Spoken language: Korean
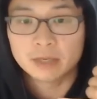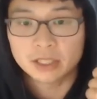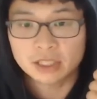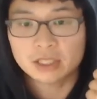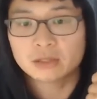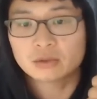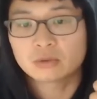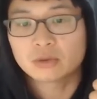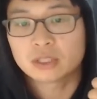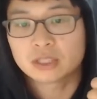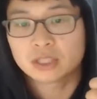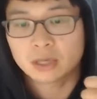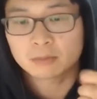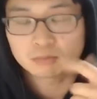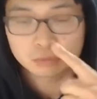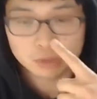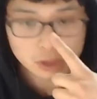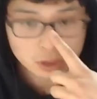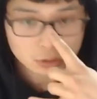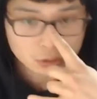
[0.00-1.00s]
몇 시간 동안 자,
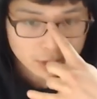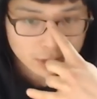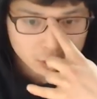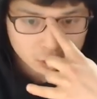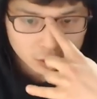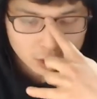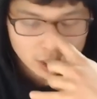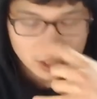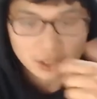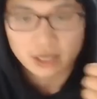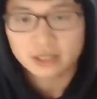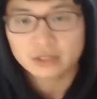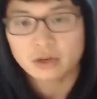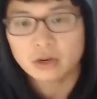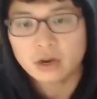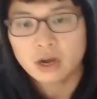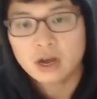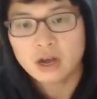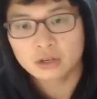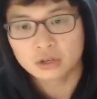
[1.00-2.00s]
붙잡고 계속 얘기를
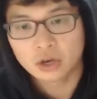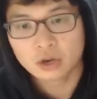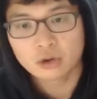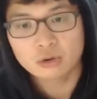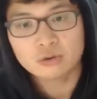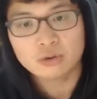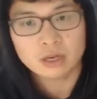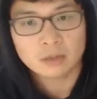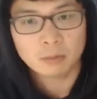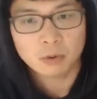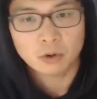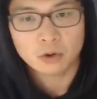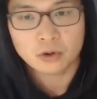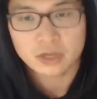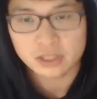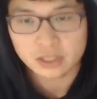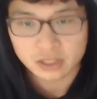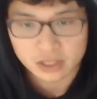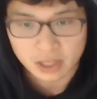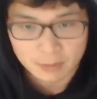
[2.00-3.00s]
해서 결국에는
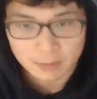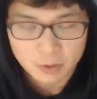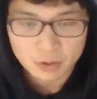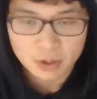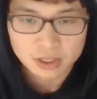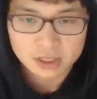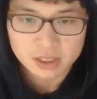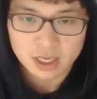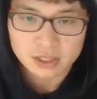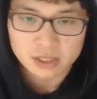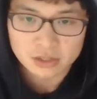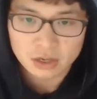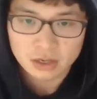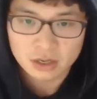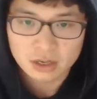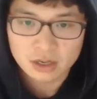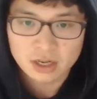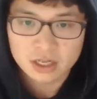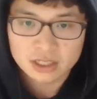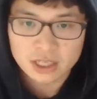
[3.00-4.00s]
폴로닉스 대표까지
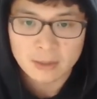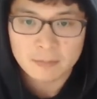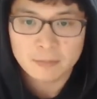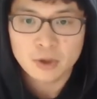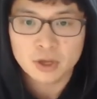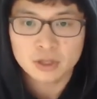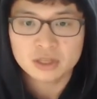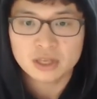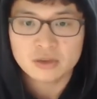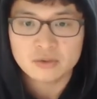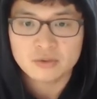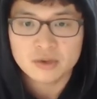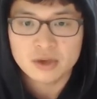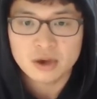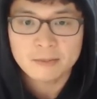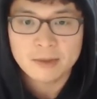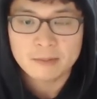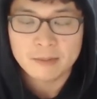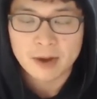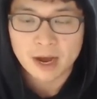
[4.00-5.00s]
가서 대표한테 이
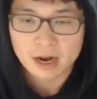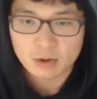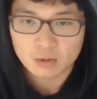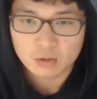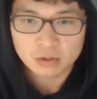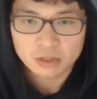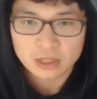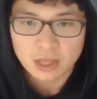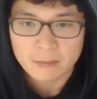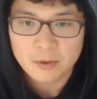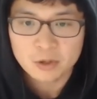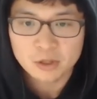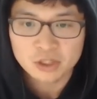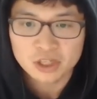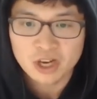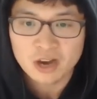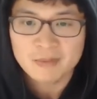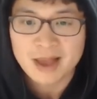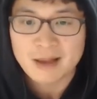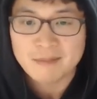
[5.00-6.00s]
위험을 말하고 대표는
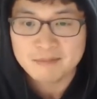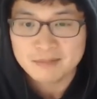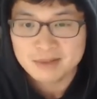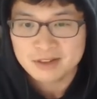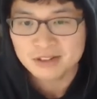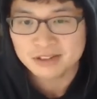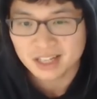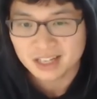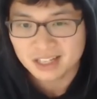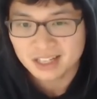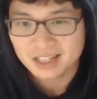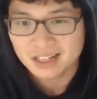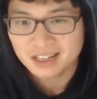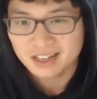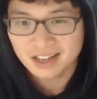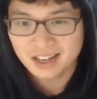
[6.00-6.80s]
처음에 안 믿었다네.